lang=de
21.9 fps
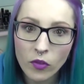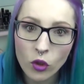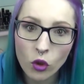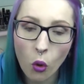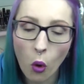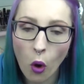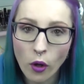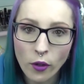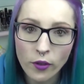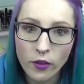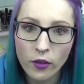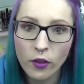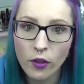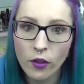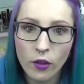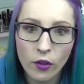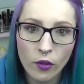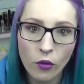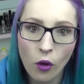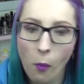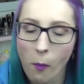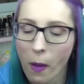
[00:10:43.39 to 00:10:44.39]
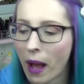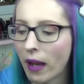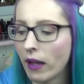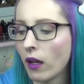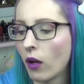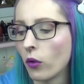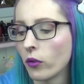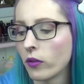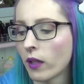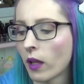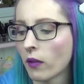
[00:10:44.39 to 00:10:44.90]
trockene,
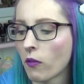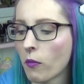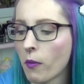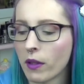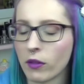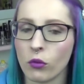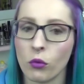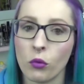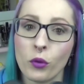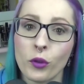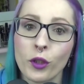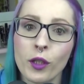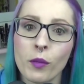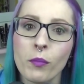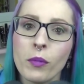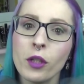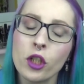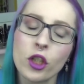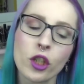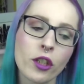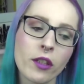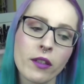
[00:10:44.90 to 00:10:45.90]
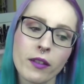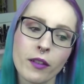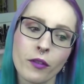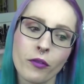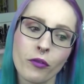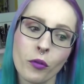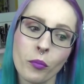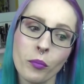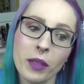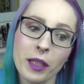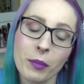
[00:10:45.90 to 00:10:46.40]
normale Haut, sagen wir mal so. Und gemischt ist
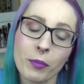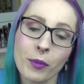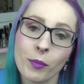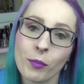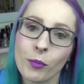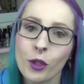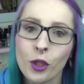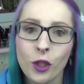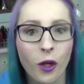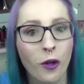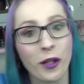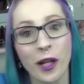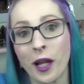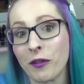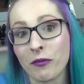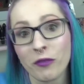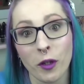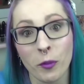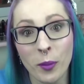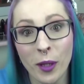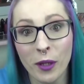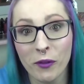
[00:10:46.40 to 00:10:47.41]
es für mich mit Mischhaut einfach